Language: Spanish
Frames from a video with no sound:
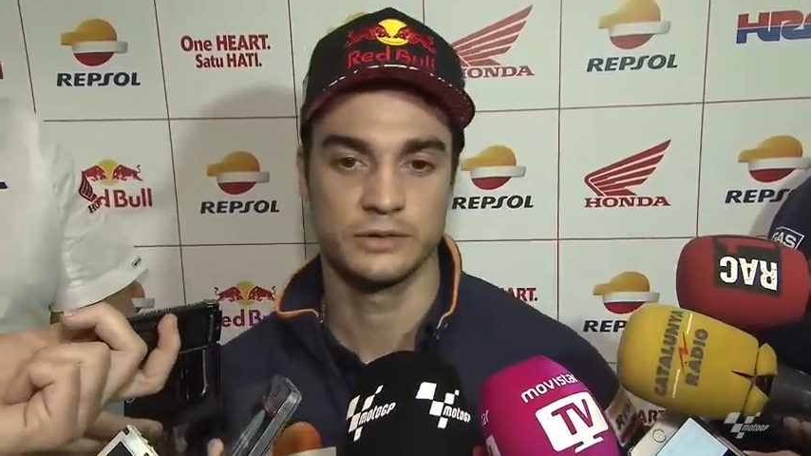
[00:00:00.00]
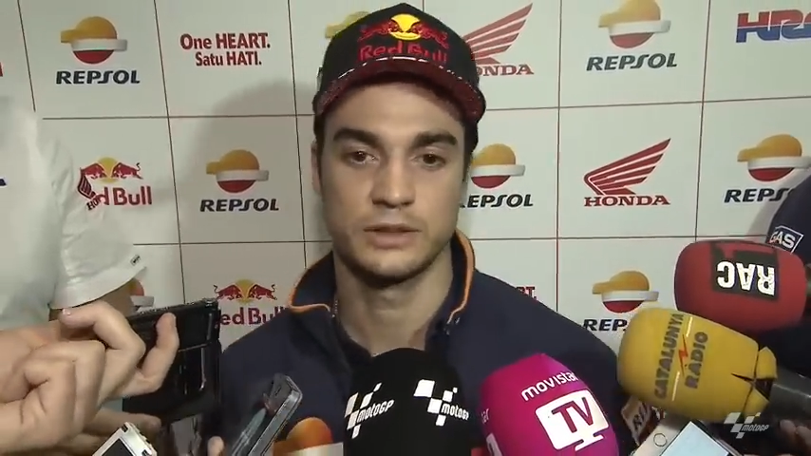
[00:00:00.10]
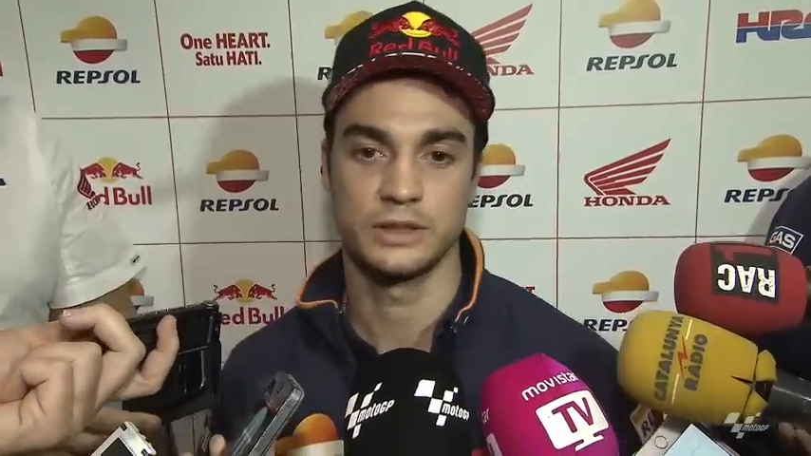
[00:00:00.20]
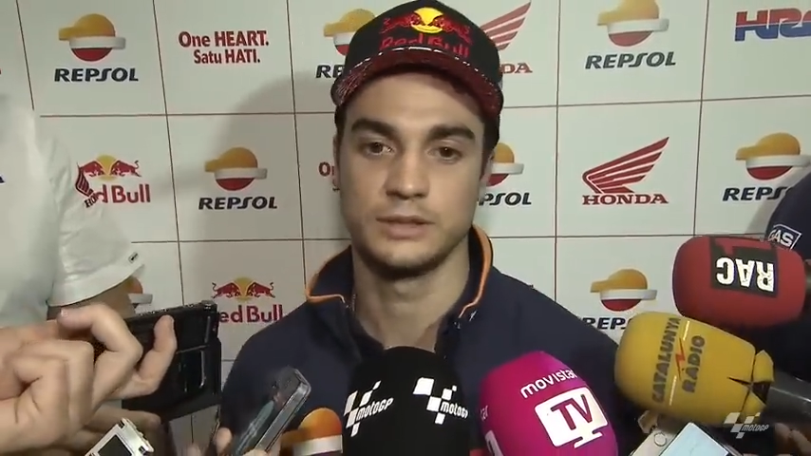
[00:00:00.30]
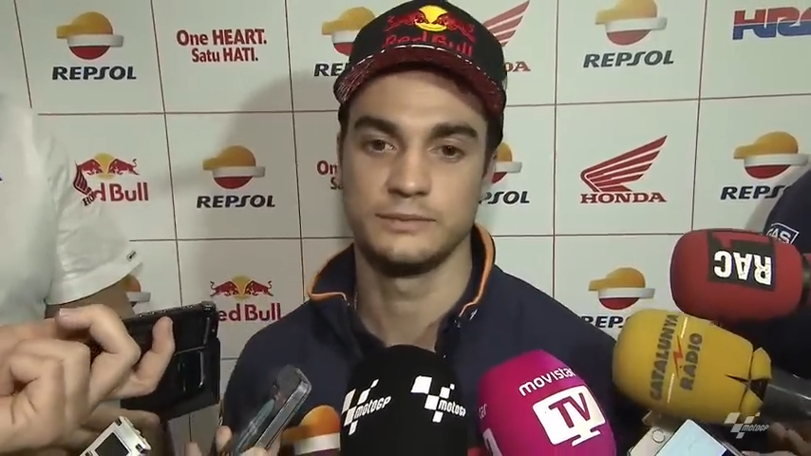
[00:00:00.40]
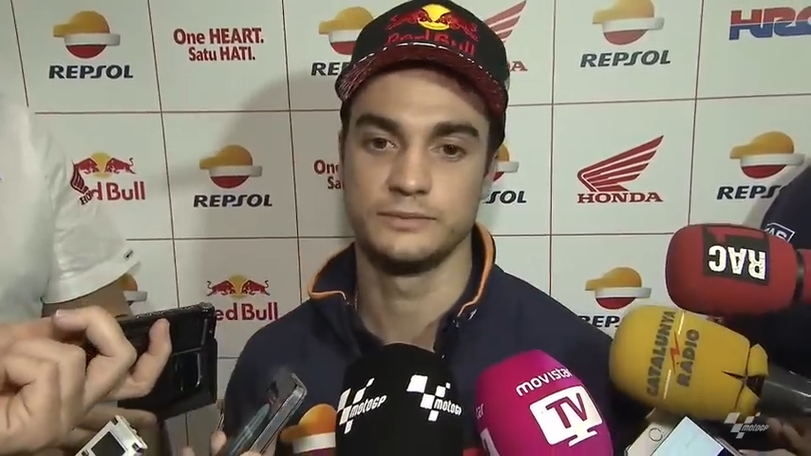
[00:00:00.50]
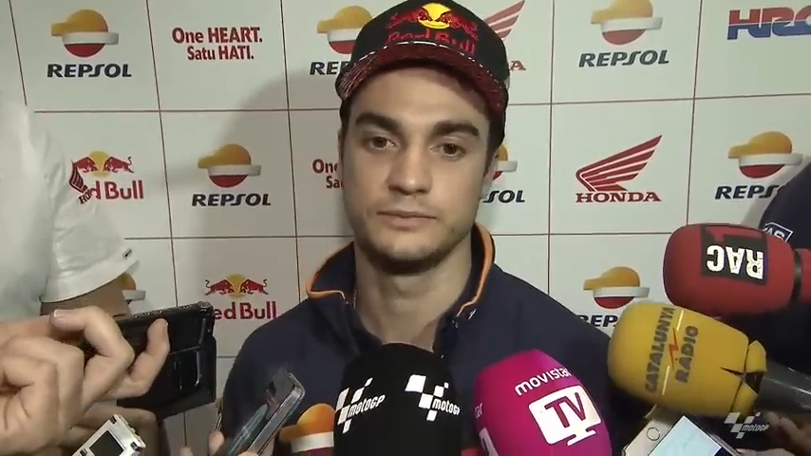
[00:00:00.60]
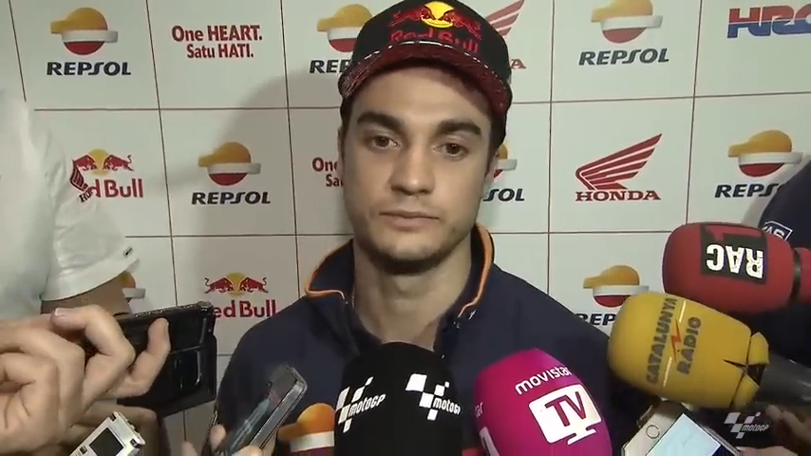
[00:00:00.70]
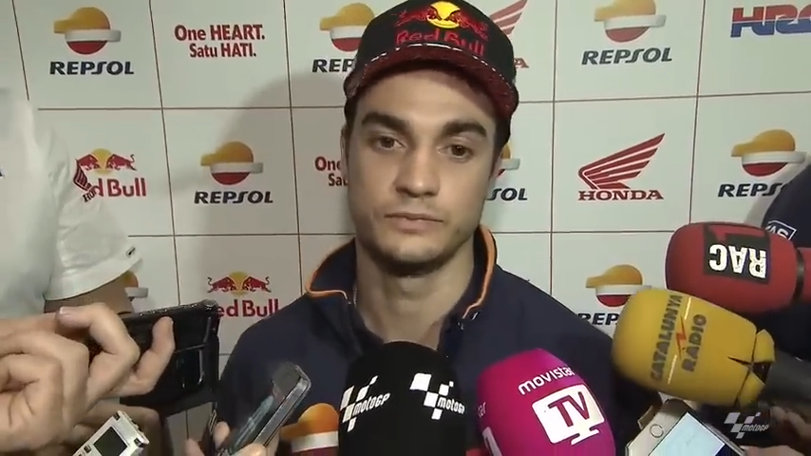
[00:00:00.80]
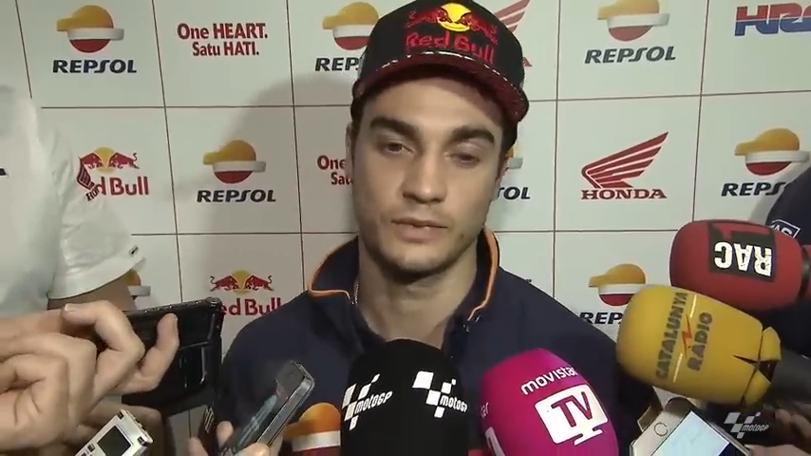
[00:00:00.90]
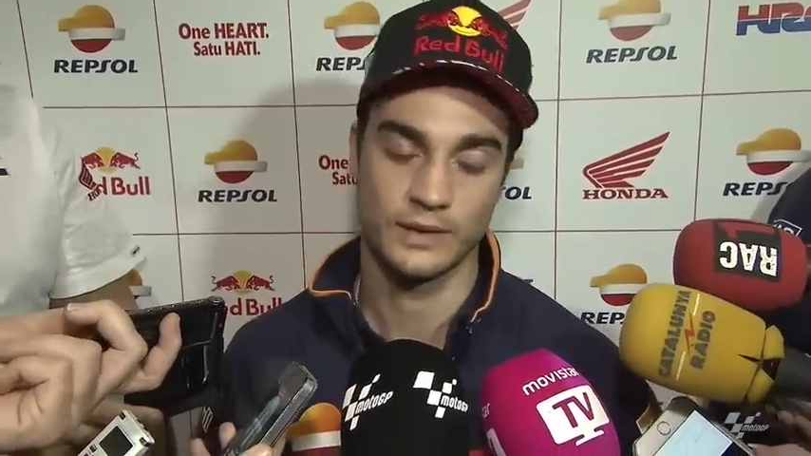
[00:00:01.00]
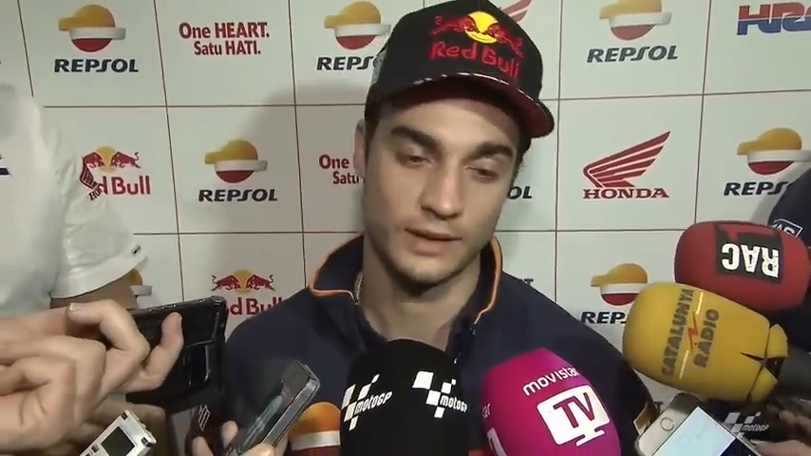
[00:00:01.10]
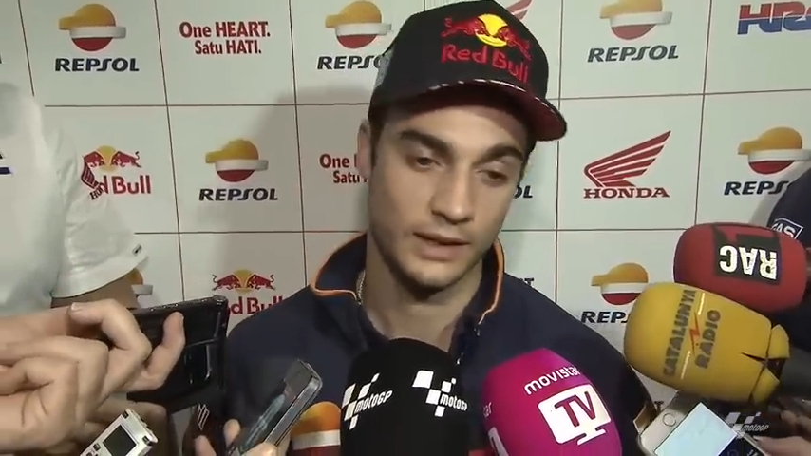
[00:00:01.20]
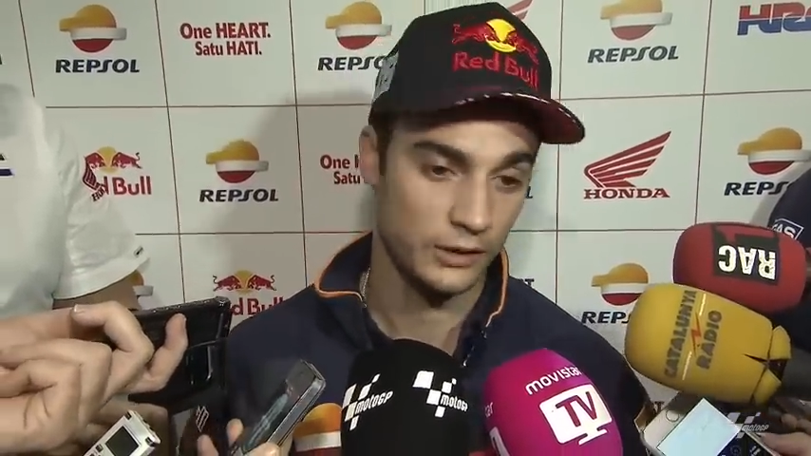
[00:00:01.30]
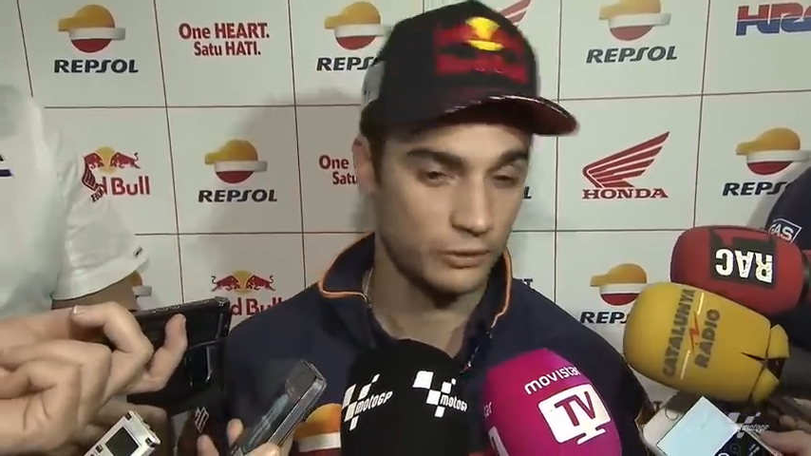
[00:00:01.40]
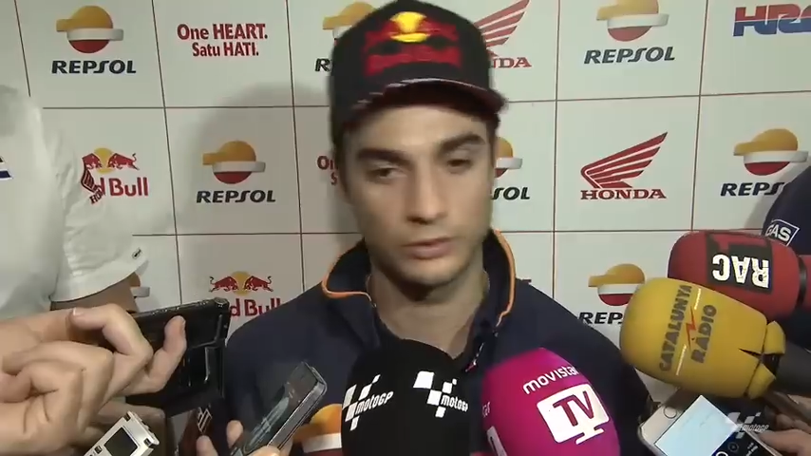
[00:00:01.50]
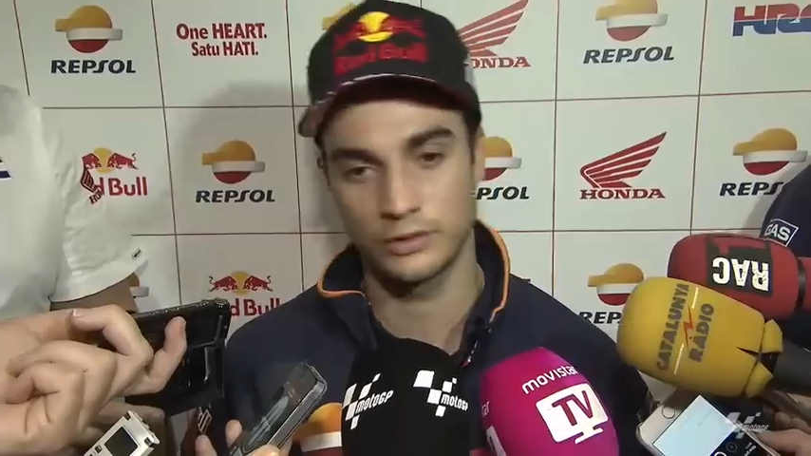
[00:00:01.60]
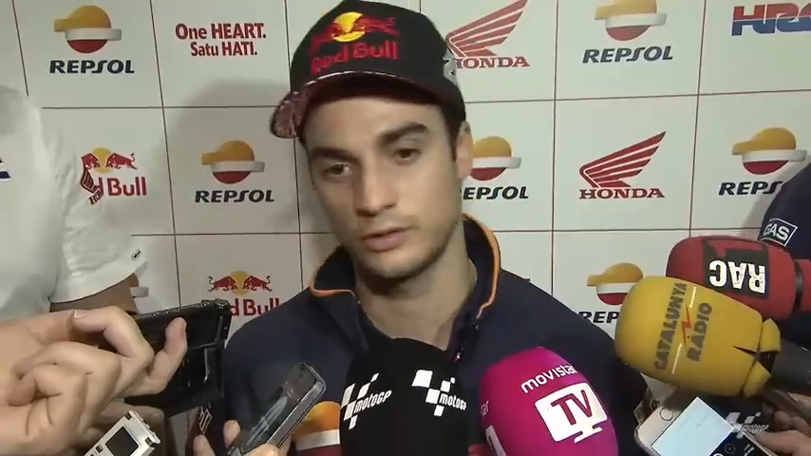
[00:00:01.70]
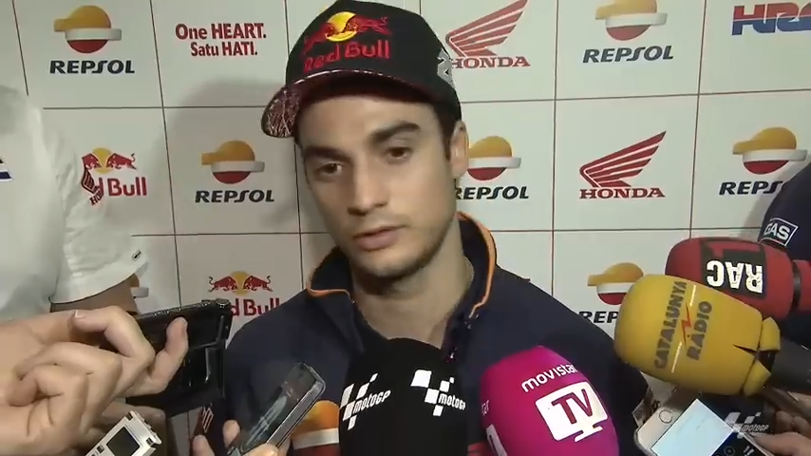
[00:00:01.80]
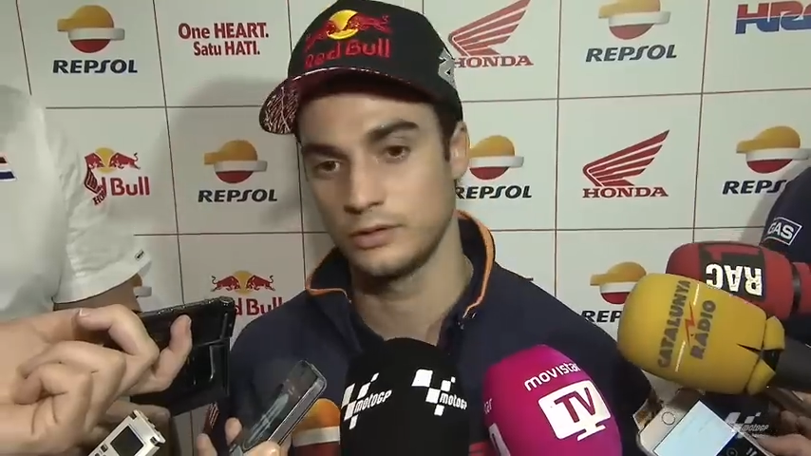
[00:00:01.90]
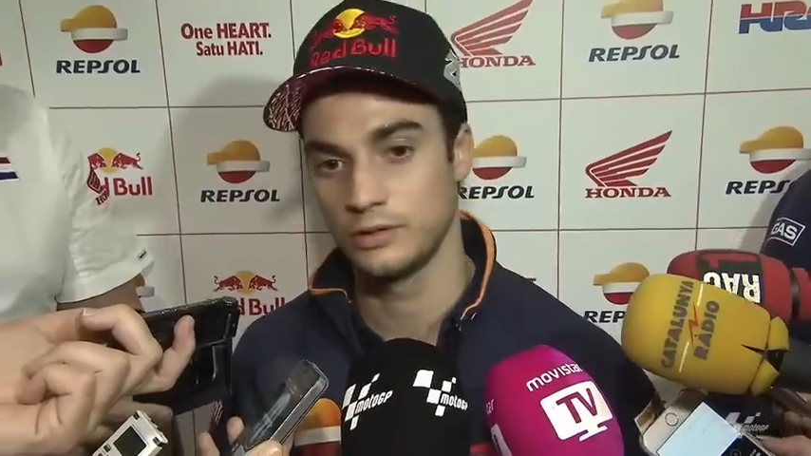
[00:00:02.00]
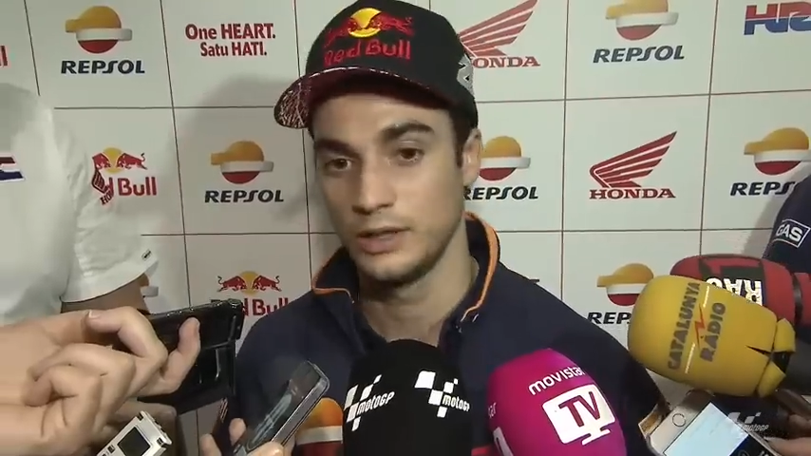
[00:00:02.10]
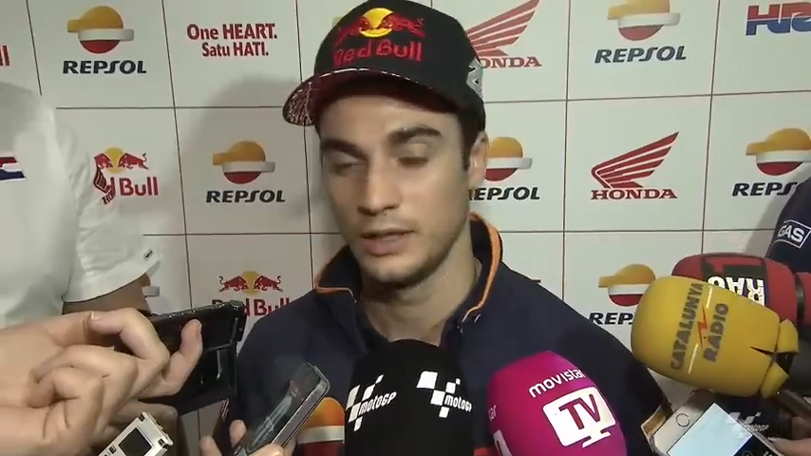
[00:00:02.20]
Em, ninguno,